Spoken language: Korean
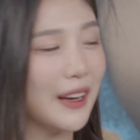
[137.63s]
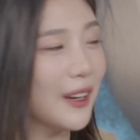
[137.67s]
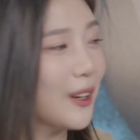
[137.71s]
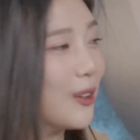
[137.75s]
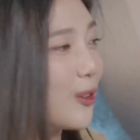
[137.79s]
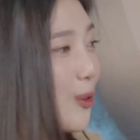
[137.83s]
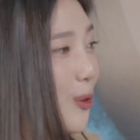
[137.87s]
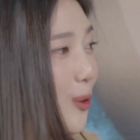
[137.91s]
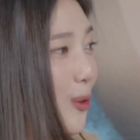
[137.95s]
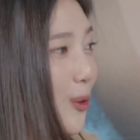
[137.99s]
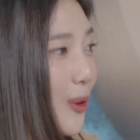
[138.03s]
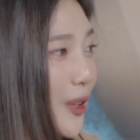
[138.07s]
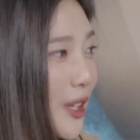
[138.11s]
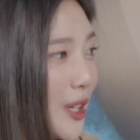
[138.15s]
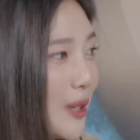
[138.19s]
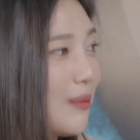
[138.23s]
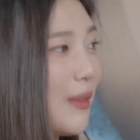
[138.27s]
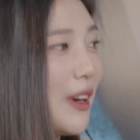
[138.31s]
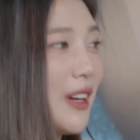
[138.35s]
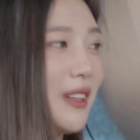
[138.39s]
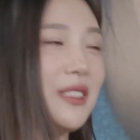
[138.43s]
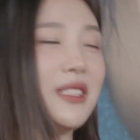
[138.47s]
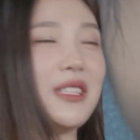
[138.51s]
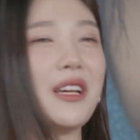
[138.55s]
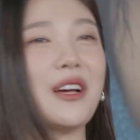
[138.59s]
밝고
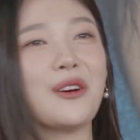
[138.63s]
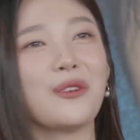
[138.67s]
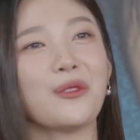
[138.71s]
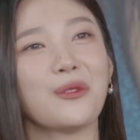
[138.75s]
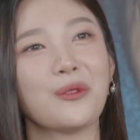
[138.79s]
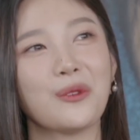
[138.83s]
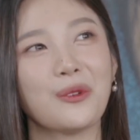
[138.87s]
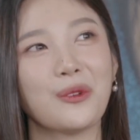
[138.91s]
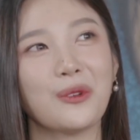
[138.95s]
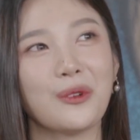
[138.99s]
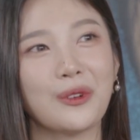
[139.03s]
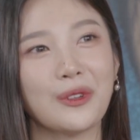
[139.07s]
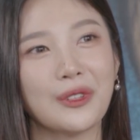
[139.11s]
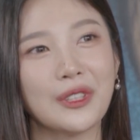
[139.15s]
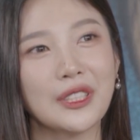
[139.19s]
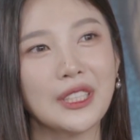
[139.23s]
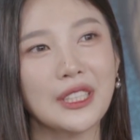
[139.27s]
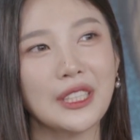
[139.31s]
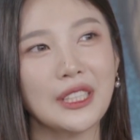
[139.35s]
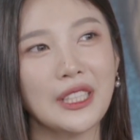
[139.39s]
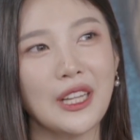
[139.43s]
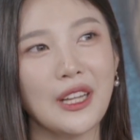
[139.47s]
희망차고